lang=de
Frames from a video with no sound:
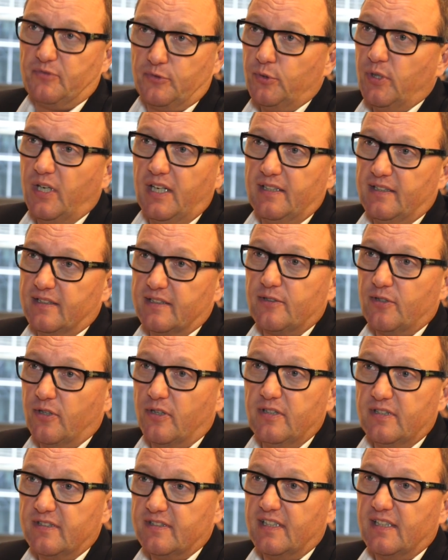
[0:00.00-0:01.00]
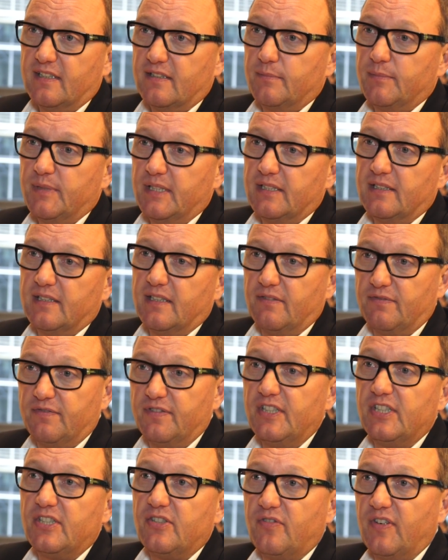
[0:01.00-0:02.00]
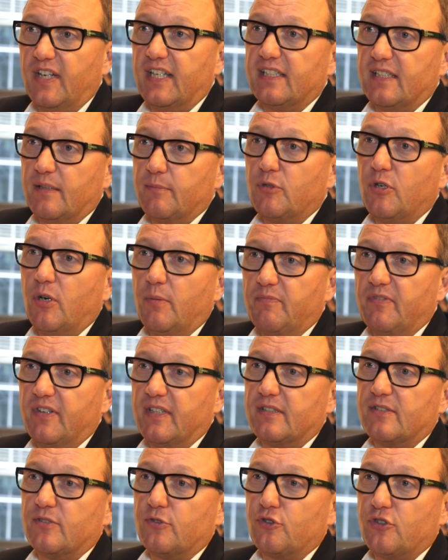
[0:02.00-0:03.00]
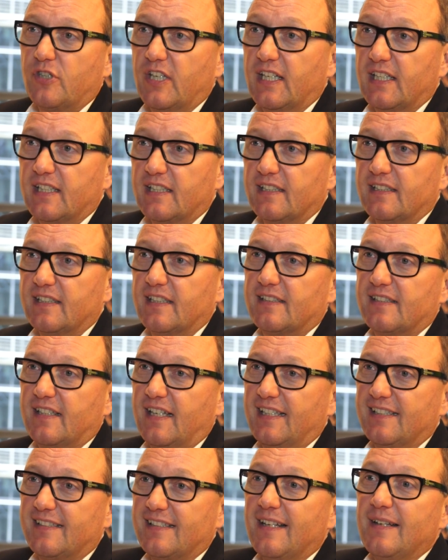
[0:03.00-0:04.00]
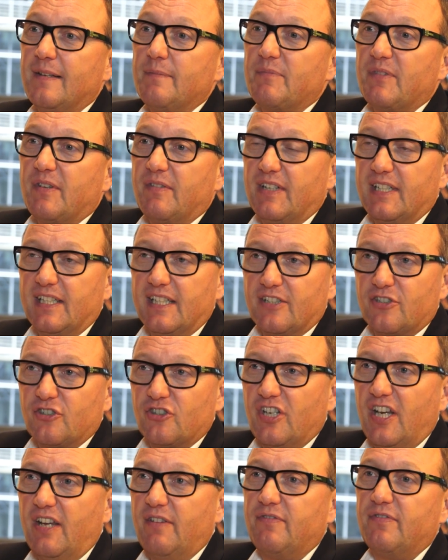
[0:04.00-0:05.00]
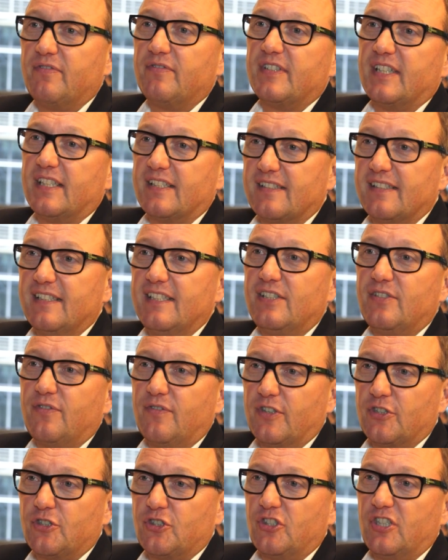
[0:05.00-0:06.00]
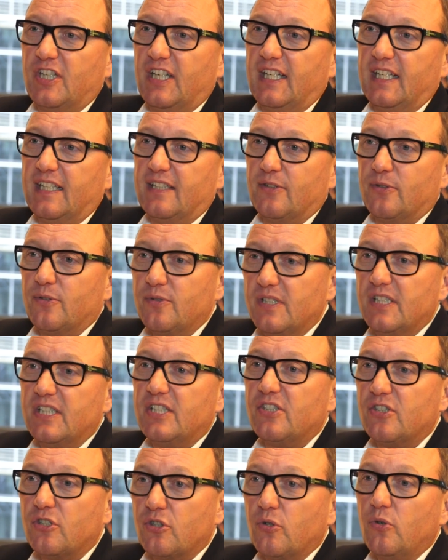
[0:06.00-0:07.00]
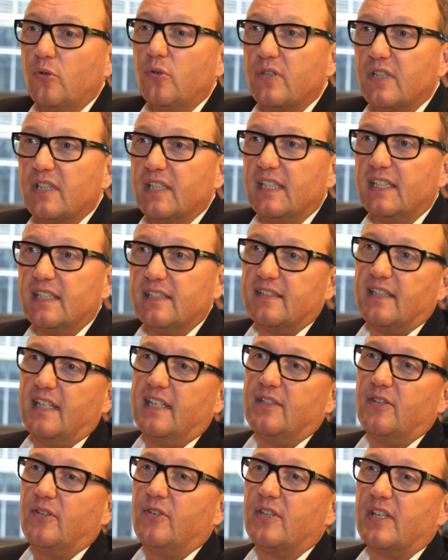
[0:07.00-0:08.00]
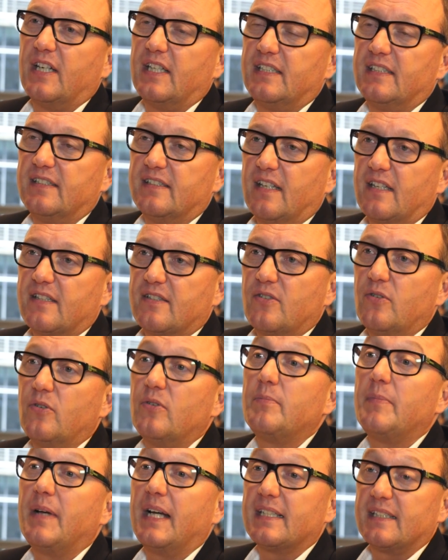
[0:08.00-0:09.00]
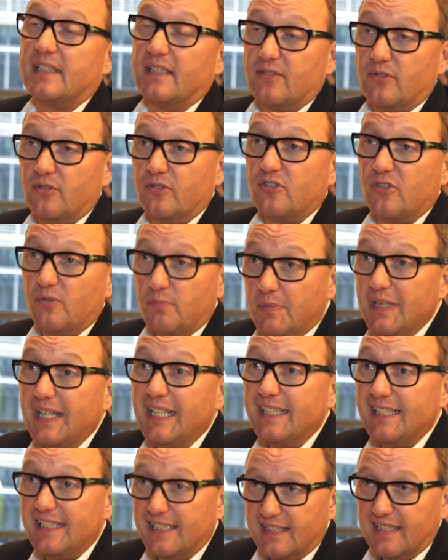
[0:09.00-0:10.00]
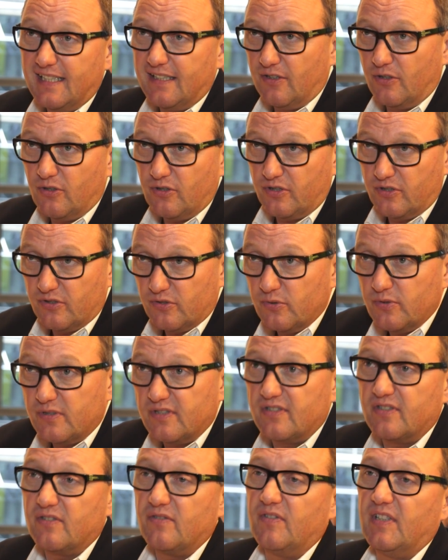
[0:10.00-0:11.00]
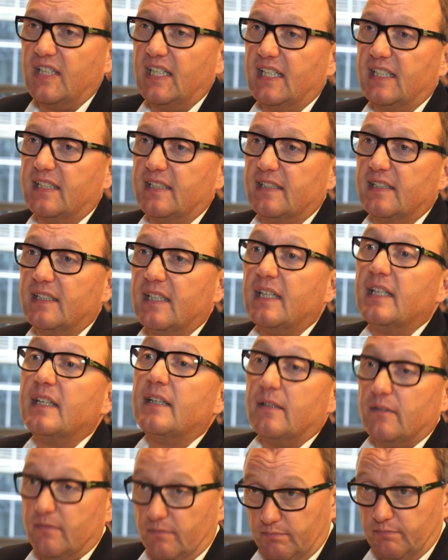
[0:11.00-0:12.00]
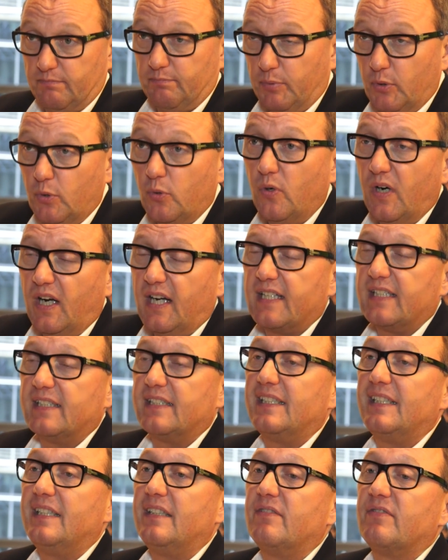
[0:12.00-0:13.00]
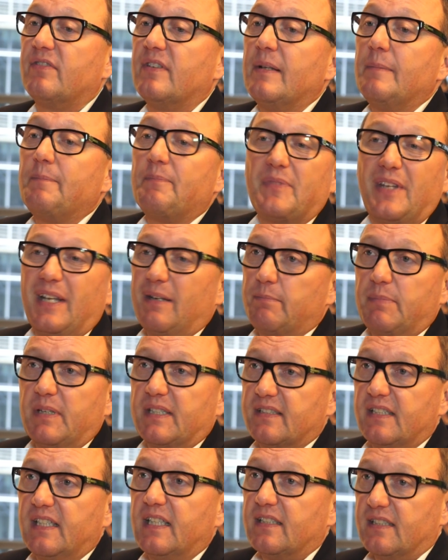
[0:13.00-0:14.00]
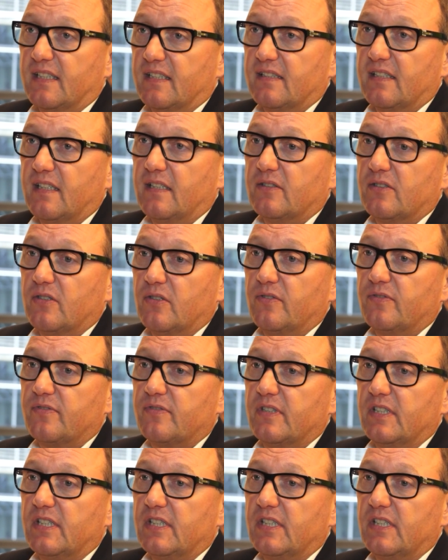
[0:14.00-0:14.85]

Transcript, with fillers: früher in Köln sagte man, der Fisch fängt am Kopf an zu stinken. Das heißt, wenn der Chef das nicht versteht und nicht Druck in seine Organisation macht, dass solche Medien dann auch genutzt werden, proaktiv, dann passiert das halt oft